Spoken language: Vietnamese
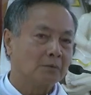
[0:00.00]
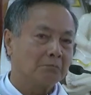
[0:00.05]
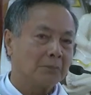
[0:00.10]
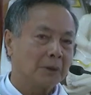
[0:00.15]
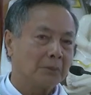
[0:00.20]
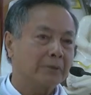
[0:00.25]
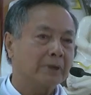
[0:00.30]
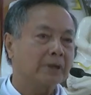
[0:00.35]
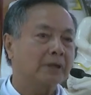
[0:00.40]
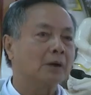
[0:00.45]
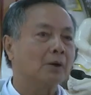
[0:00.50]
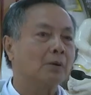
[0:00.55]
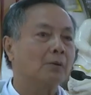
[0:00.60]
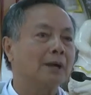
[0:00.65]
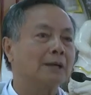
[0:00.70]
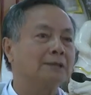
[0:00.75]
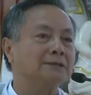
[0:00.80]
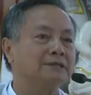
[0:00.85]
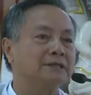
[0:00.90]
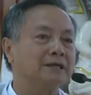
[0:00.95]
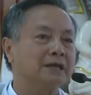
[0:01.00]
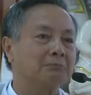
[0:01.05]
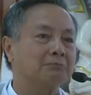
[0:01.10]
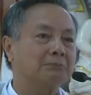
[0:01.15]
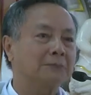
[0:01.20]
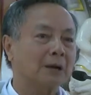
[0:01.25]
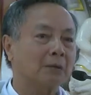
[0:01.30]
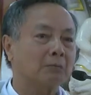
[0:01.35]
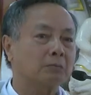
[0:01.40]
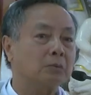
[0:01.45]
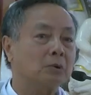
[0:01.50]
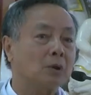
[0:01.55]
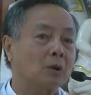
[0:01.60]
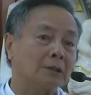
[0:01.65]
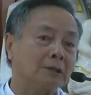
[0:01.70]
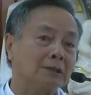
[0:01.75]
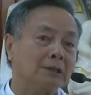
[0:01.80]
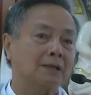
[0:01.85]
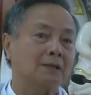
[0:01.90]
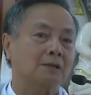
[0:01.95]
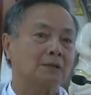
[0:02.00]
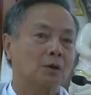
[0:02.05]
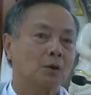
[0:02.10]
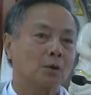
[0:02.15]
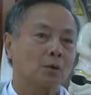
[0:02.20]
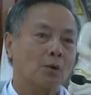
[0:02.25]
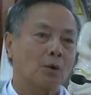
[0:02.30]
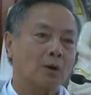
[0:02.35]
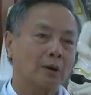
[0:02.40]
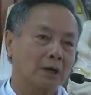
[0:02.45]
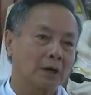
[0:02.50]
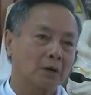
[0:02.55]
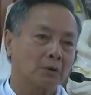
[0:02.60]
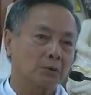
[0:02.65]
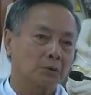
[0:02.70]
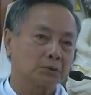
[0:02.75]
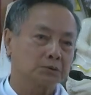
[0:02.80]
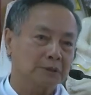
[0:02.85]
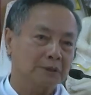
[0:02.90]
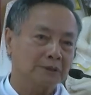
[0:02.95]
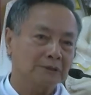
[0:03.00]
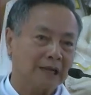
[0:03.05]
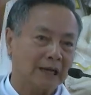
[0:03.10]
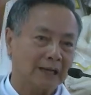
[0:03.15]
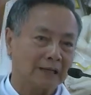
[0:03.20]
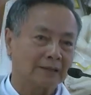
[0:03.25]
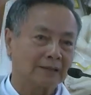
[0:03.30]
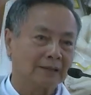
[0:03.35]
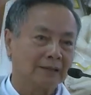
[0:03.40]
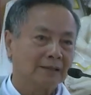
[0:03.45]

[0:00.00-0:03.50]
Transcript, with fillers: mà biết đâu anh chị em ta cũng đón nhận qua hoạt động của Chúa Thần